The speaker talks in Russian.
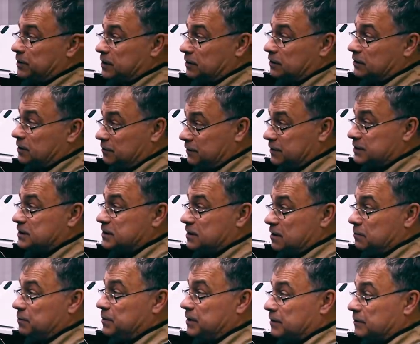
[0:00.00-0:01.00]
аппарат на 200
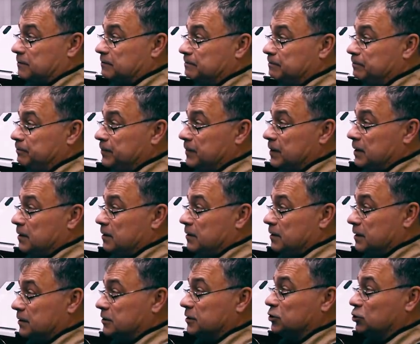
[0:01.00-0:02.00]
ампер.
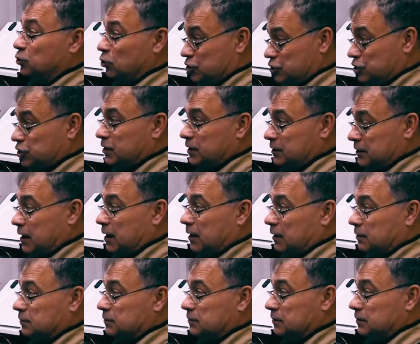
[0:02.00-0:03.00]
И это точно так.
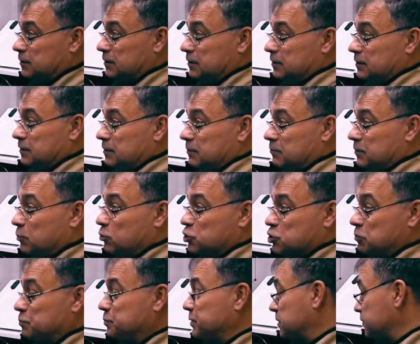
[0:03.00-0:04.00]
Мы
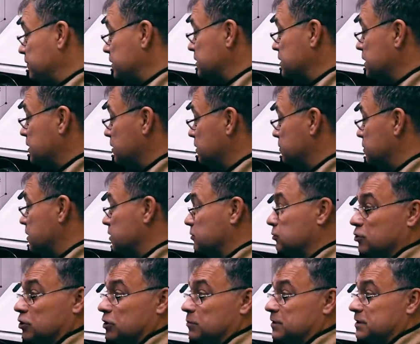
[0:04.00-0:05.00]
можем подтвердить
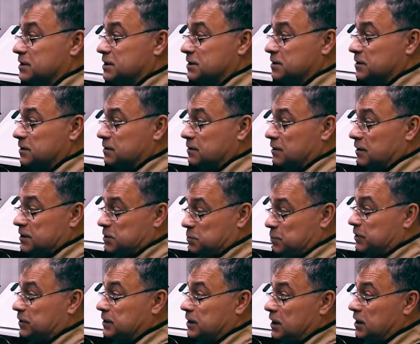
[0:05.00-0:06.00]
лабораторными
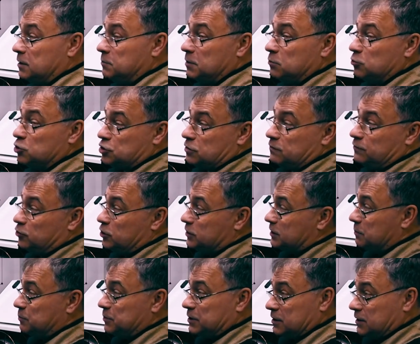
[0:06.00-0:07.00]
испытаниями можем
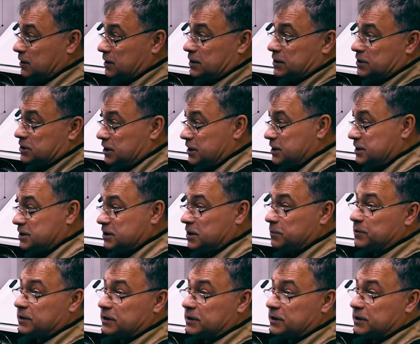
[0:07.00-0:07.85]
вольтамперные характеристики